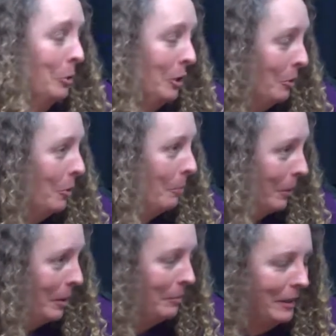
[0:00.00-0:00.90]
y luego
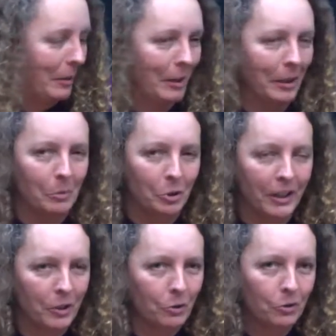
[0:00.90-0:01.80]
probablemente hablaremos
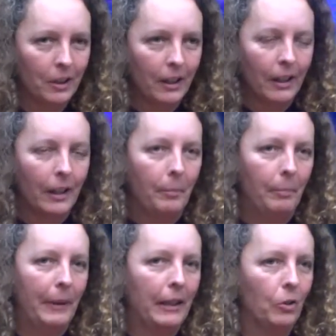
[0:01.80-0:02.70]
de ellos,
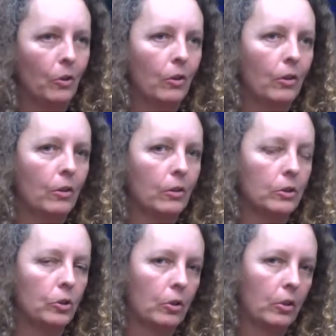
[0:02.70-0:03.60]
pero
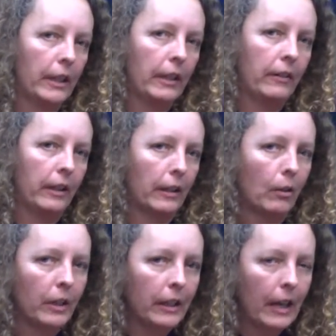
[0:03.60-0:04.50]
yo creo que Izquierda
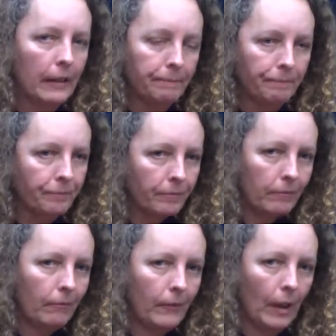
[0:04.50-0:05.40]
Unida
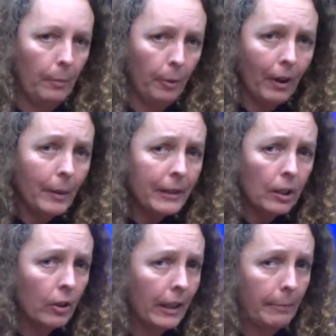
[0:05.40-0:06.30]
probablemente
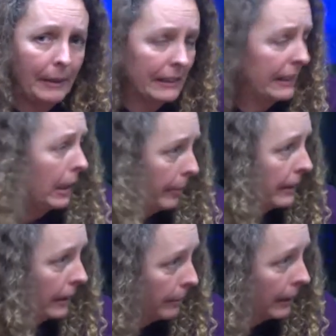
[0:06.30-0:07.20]
lo que le pasa es que
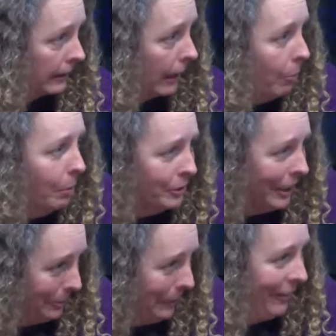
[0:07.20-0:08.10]
debate demasiado
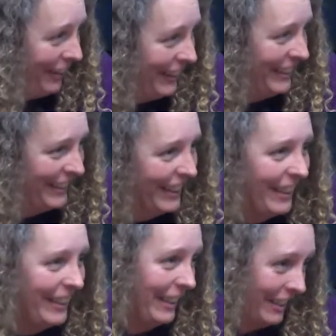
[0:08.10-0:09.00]
muchas veces
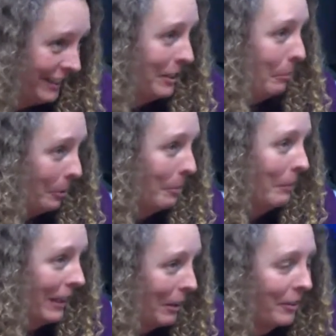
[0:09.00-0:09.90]
y ese es el
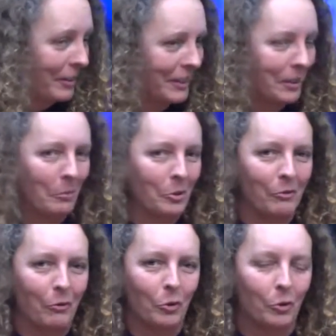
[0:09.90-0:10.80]
problema que a veces tenemos de
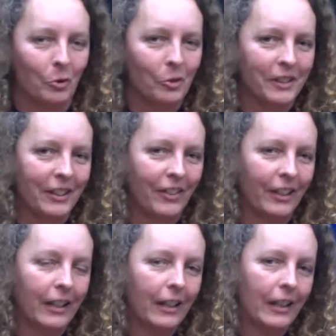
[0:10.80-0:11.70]
fondo. ¿no? Es decir,
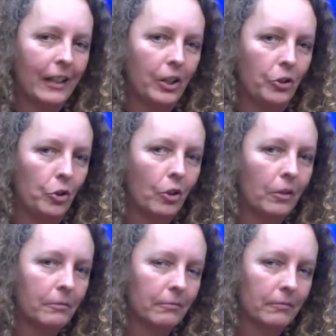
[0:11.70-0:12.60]

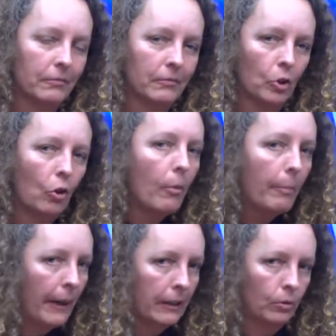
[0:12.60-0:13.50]
yo mm, no
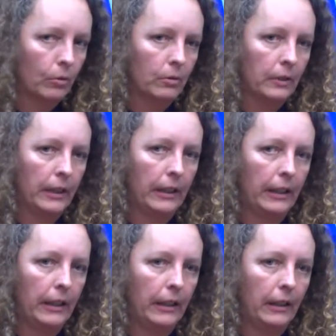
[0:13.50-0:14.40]
comparto
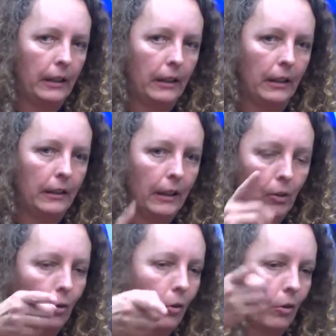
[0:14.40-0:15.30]
eh, el
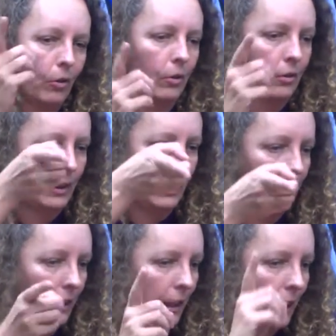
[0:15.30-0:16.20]
dedo que
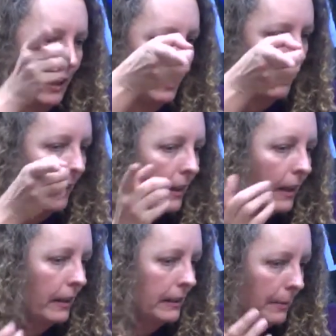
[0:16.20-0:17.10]
dirige y
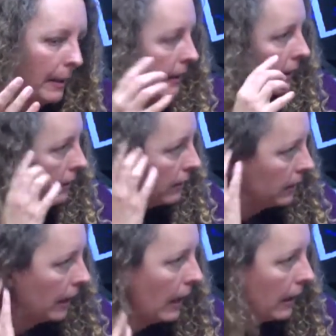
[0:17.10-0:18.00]
manda desde Madrid,
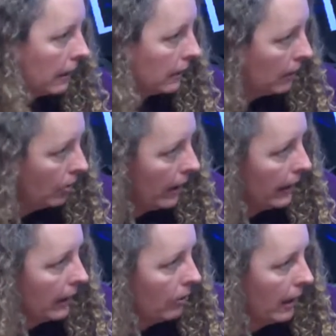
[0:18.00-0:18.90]
sea lo haga
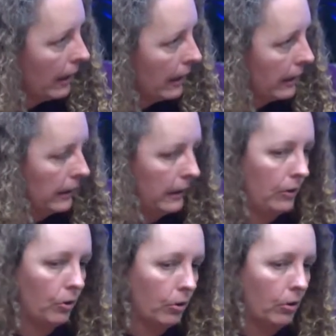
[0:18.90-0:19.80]
quien lo haga y
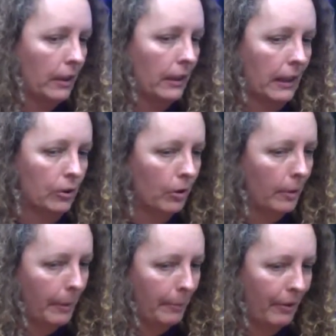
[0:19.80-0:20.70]
yo creo que en el caso del
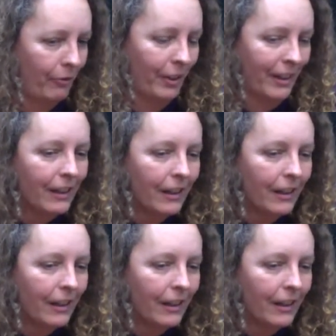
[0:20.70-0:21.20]
PP fue